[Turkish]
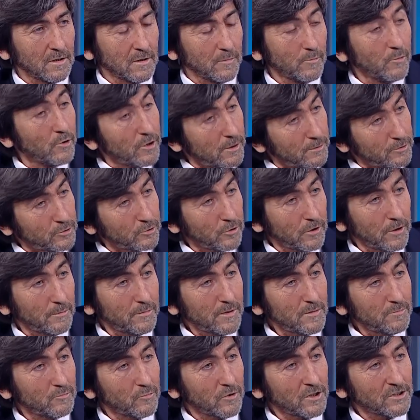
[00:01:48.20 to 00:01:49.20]
Böyle bir şey olabilir
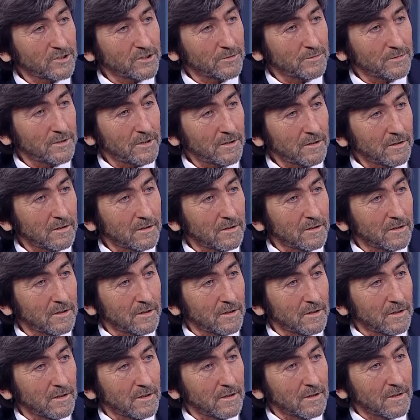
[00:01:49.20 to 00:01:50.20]
mi Muratçım ya?
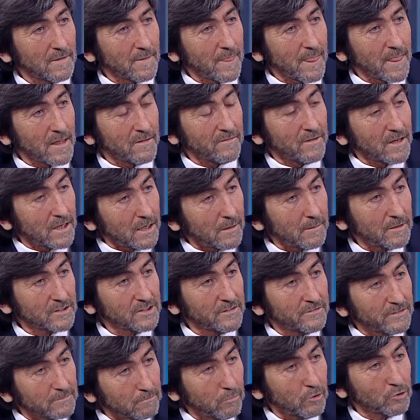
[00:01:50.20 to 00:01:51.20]
Fenerbahçe
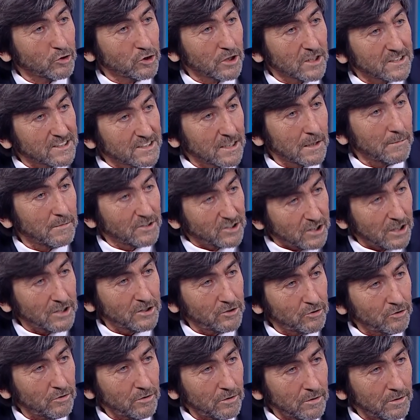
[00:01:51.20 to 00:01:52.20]
futbolcusu Akisar maça
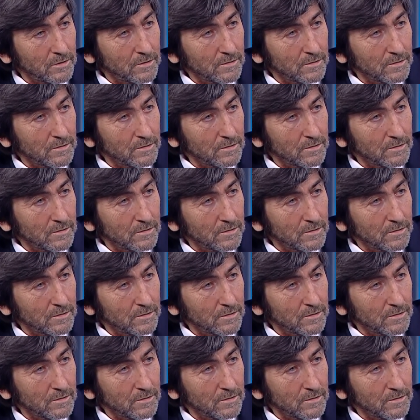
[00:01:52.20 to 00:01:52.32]
gidiyor.